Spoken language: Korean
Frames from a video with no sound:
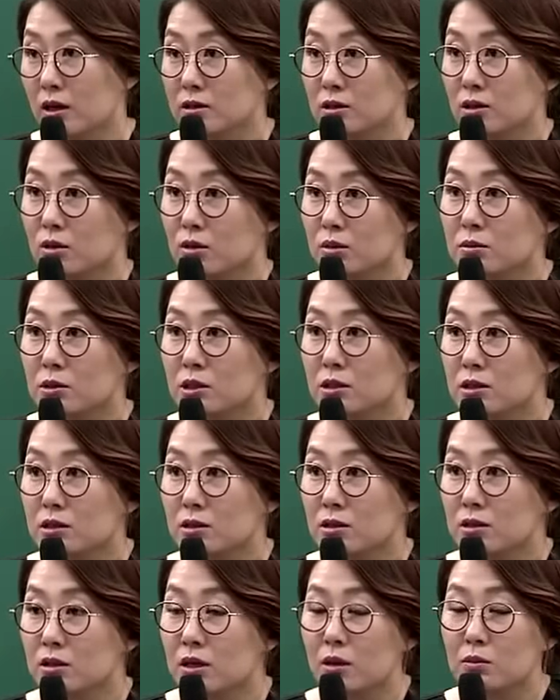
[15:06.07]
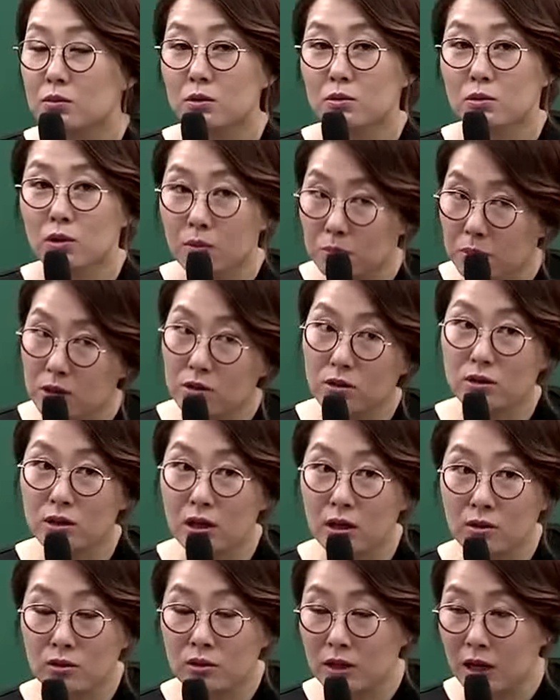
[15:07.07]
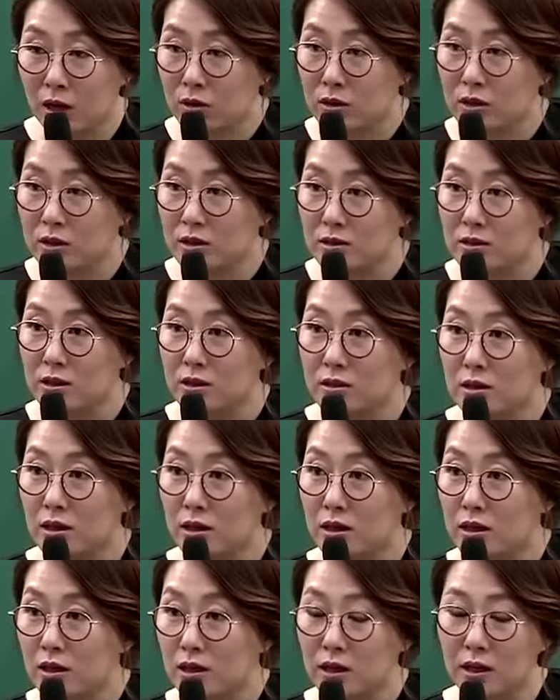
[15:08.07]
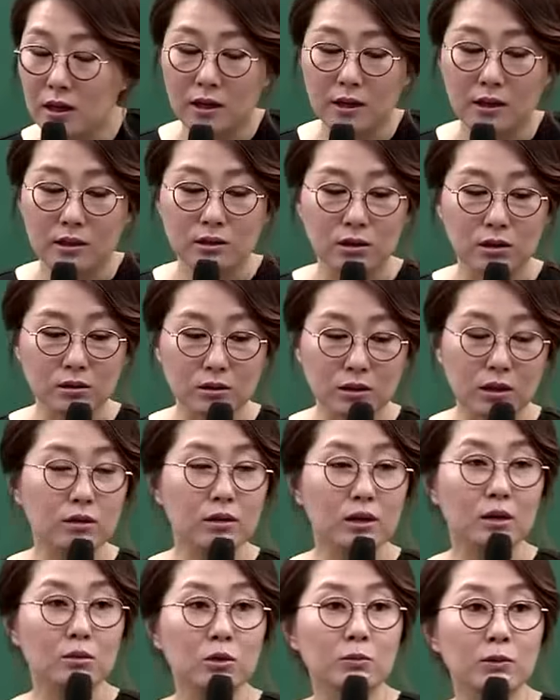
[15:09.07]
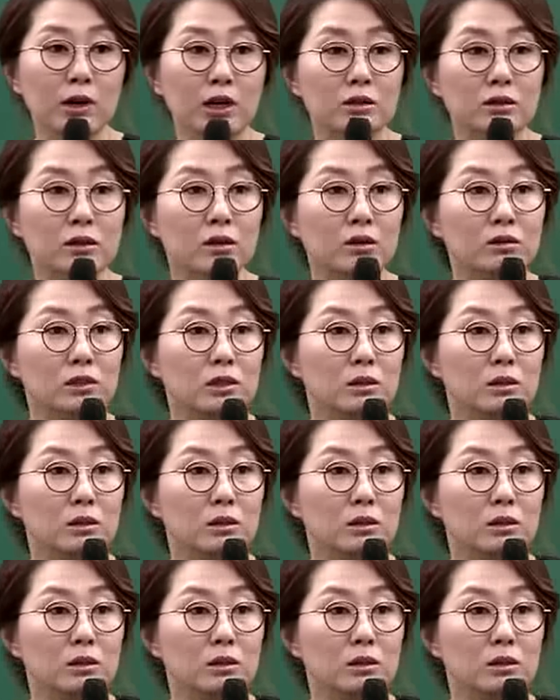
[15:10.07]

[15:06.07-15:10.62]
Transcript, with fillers: 그래서 여러분들께서 이거 앞으로 몇 번 더 나오게 될 텐데 절대로 까먹으면 안 돼요.